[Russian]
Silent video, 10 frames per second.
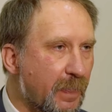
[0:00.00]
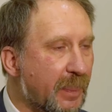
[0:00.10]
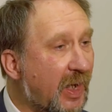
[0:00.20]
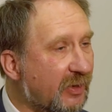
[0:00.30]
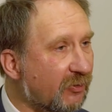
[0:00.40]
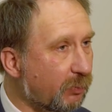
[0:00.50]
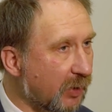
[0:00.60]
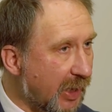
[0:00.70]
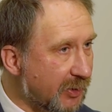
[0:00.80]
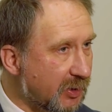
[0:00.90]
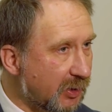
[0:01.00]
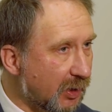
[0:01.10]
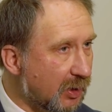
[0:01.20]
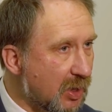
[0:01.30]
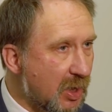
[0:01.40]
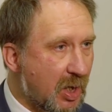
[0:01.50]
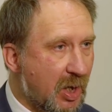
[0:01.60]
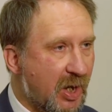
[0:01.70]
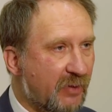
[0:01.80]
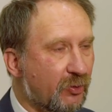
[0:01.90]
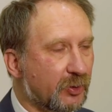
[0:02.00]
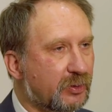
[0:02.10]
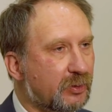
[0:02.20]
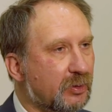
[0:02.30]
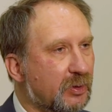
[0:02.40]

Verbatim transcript: так и в платине, А вот